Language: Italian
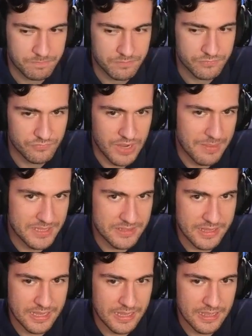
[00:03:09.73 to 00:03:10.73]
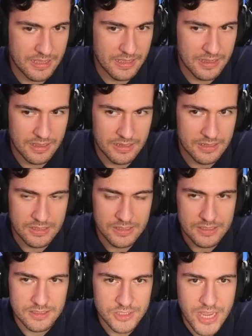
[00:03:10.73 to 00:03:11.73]
Veramente...
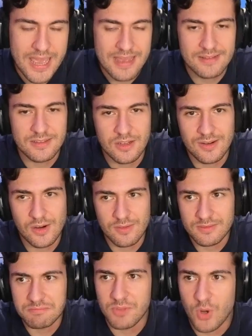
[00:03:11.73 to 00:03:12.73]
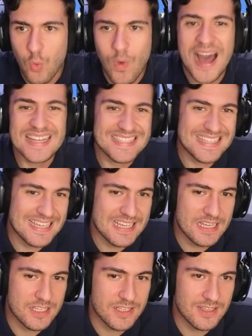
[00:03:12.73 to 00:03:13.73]
Cioè,
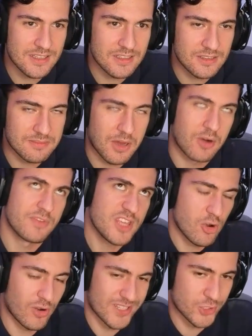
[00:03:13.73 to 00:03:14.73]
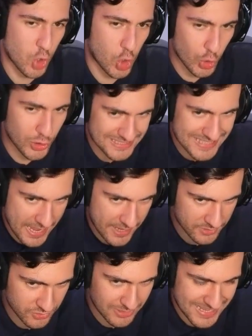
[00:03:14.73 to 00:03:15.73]
quasi ma non vi dico che sono
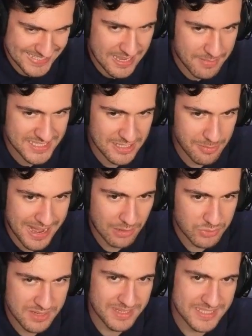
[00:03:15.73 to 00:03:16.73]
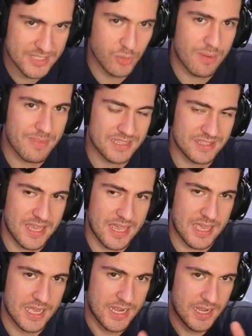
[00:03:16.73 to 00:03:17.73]
contento dei sei mesi di pausa, ma sicuramente
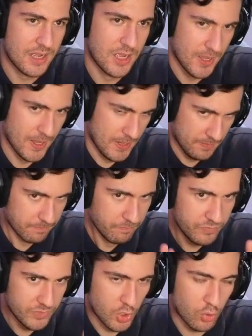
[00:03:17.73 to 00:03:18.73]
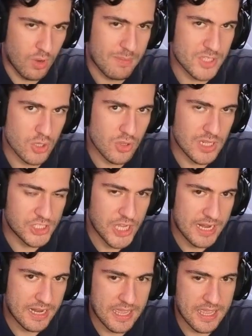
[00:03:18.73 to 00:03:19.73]
con un episodio del
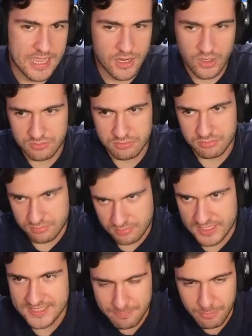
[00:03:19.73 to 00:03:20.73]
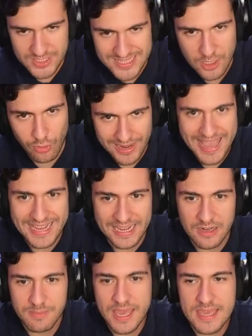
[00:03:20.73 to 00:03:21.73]
genere e che si, poi si ricollega al
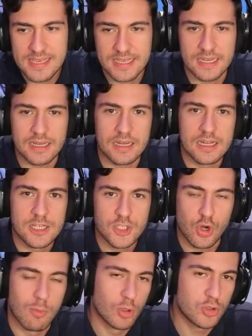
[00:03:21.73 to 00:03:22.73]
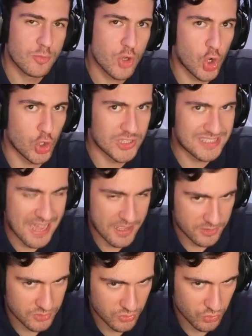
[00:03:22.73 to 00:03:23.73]
remake, sono molto più
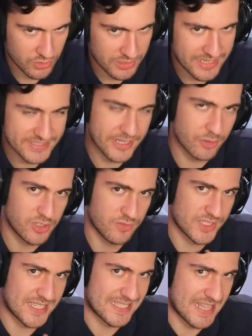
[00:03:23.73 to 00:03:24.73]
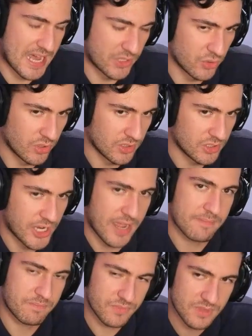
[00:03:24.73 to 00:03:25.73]
contento che se non ci fosse stato. Cioè,
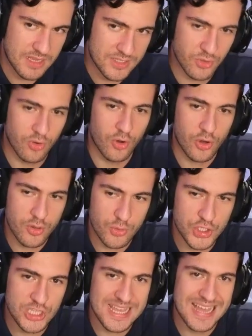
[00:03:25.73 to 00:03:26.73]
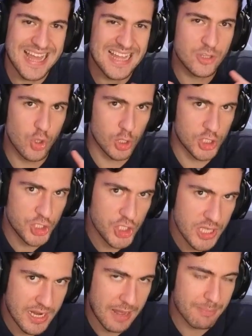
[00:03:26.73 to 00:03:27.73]
sono riusciti ad
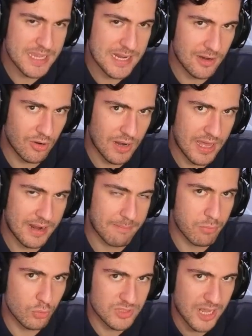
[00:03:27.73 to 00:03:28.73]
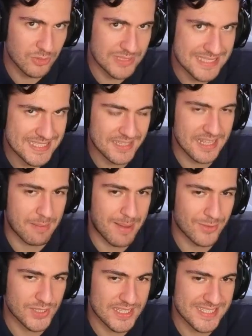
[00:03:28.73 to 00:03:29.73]
addolcire la pillola, la brutta notizia della
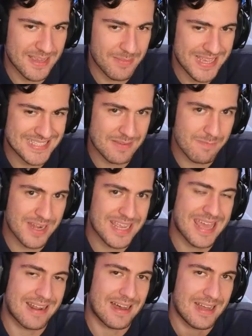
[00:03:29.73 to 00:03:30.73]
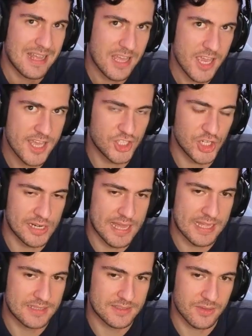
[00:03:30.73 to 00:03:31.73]
pausa di sei mesi in maniera eccellente.